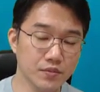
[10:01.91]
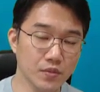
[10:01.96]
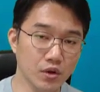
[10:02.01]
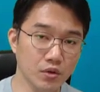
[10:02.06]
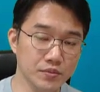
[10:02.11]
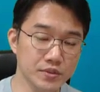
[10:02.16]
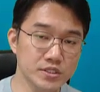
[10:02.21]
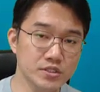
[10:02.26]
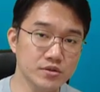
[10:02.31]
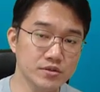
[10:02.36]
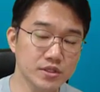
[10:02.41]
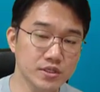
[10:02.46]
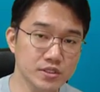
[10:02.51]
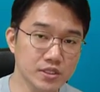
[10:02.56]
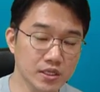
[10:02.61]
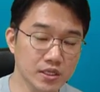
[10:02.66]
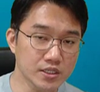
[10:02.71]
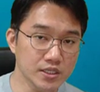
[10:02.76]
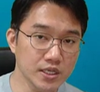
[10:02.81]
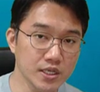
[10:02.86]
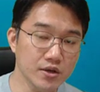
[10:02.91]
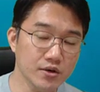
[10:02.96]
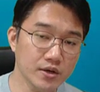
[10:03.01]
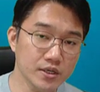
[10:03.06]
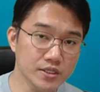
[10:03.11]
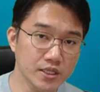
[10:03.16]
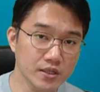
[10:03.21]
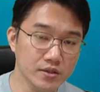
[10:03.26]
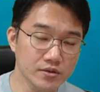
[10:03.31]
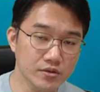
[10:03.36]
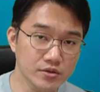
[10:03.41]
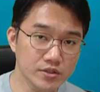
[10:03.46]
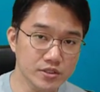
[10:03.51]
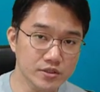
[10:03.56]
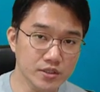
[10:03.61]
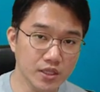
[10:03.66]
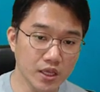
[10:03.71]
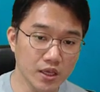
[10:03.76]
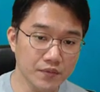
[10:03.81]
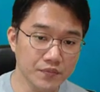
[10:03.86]
어, 미션이 클리어가 되는
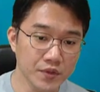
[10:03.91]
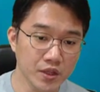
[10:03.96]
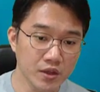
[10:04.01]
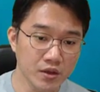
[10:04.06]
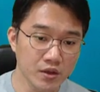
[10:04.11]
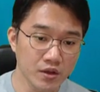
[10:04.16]
것인데